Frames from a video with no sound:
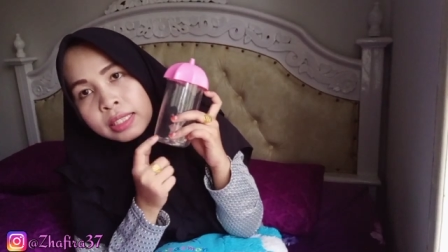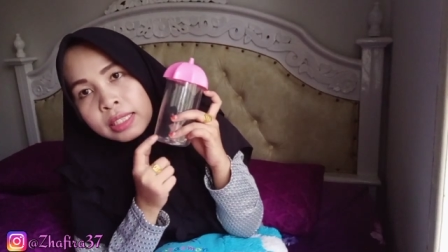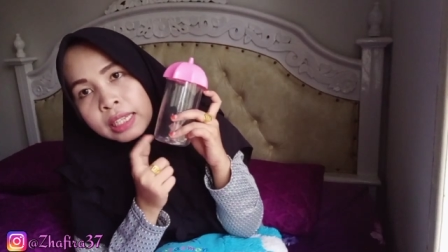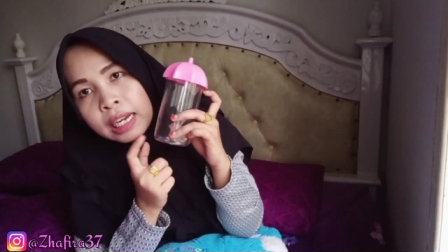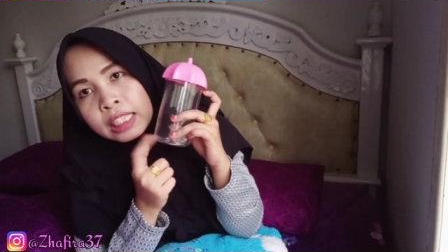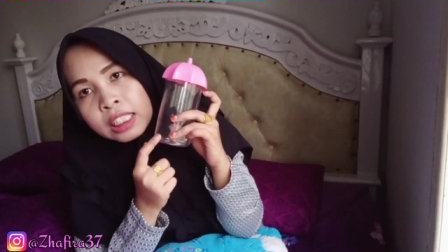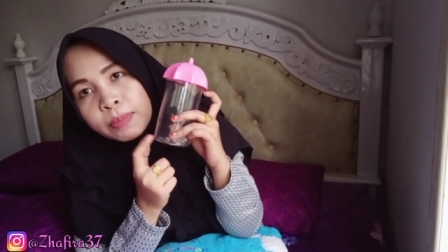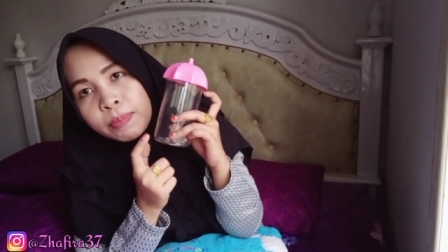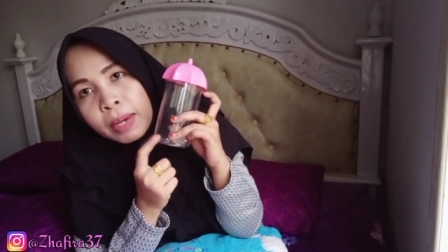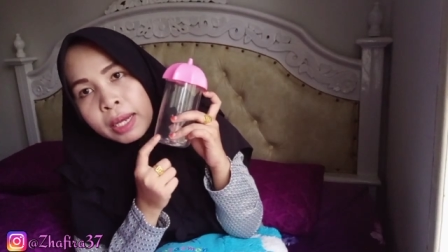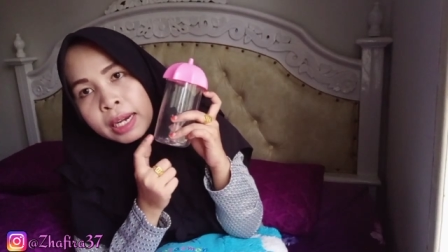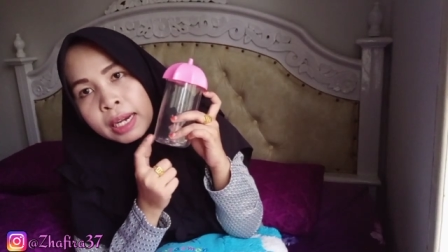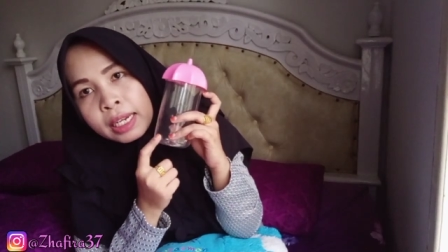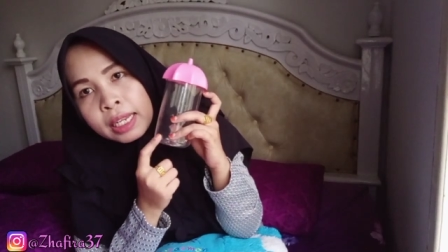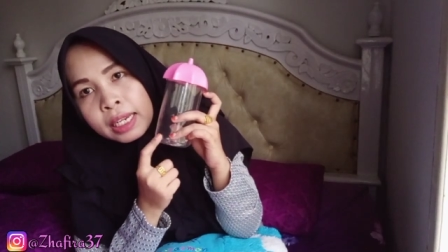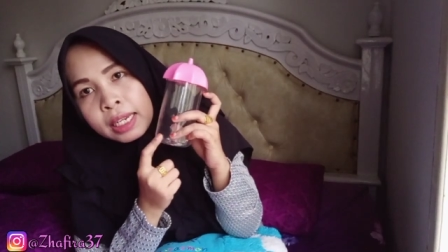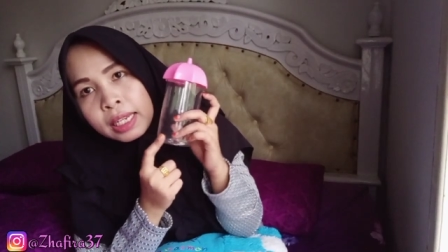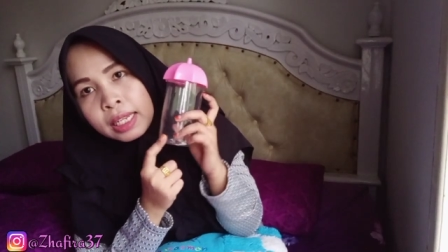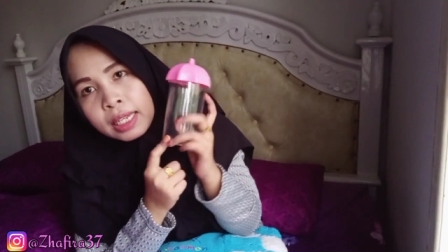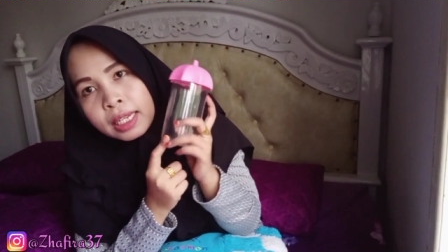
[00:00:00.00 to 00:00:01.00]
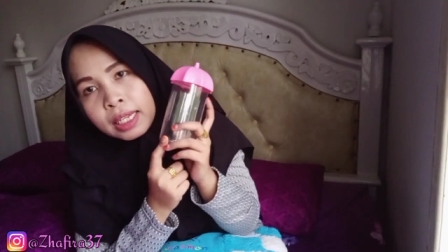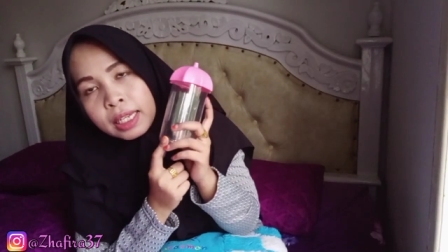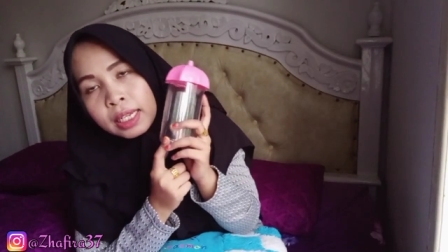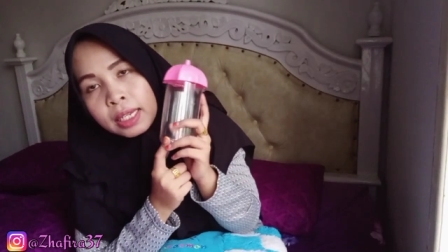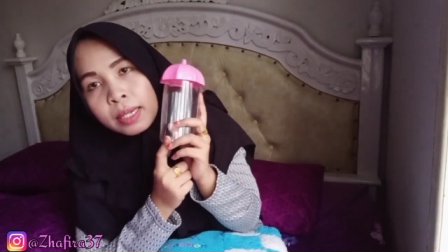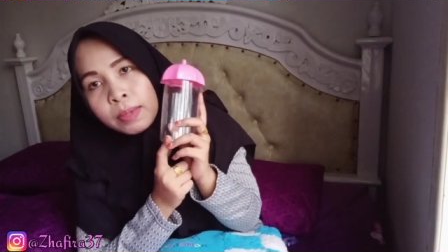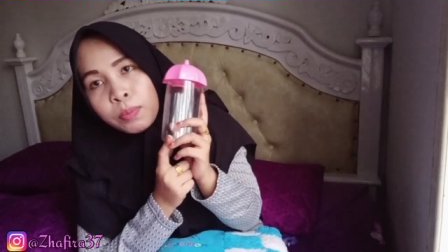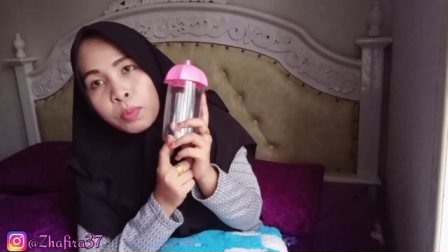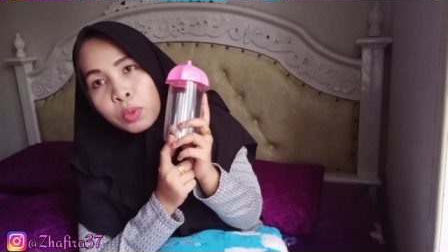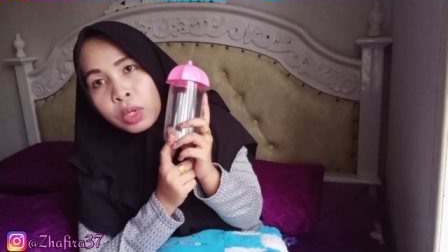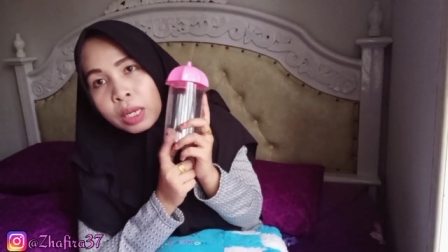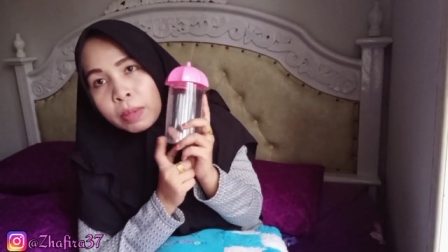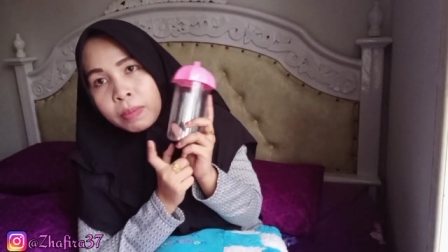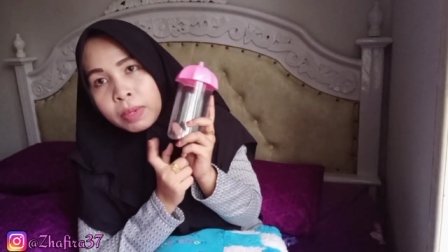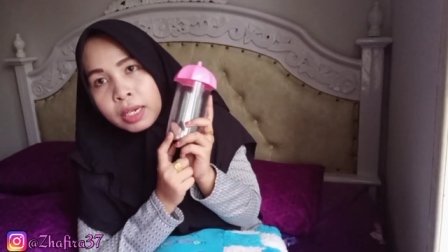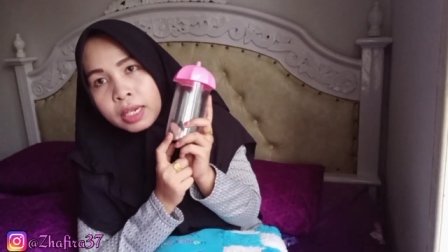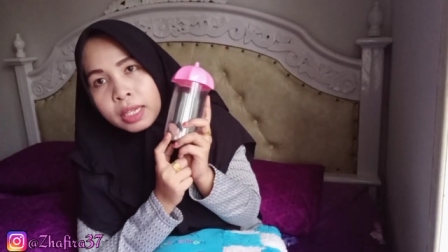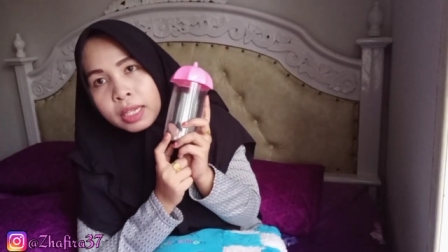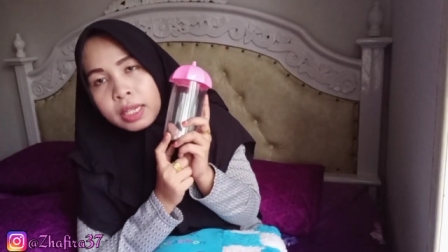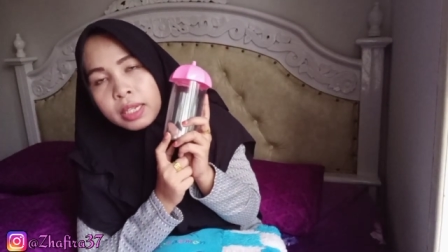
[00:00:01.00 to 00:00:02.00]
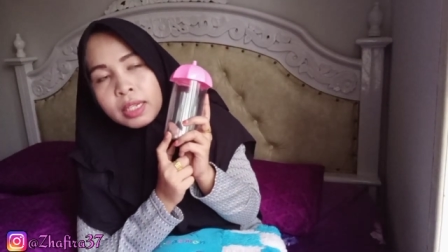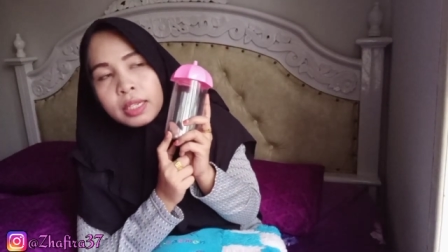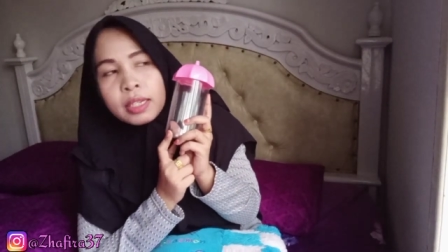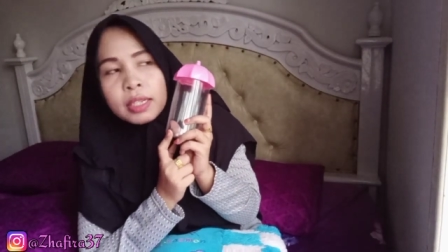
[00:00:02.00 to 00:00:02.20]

transparan ini Bunai beli?